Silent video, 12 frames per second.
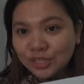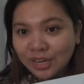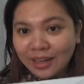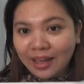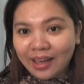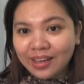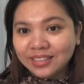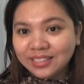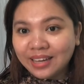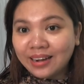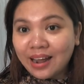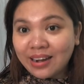siya guys.
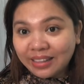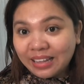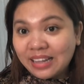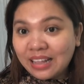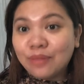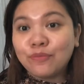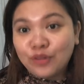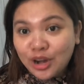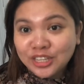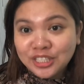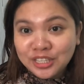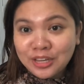Kararating lang
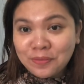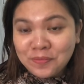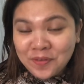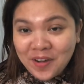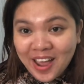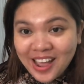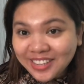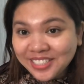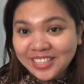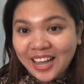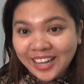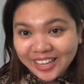fresh na
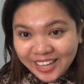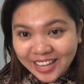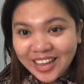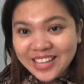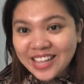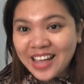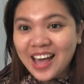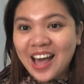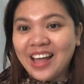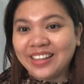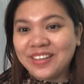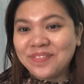fresh. Ang ingay ng
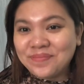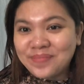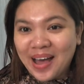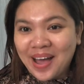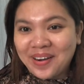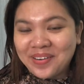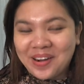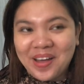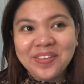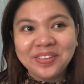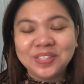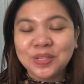ating background.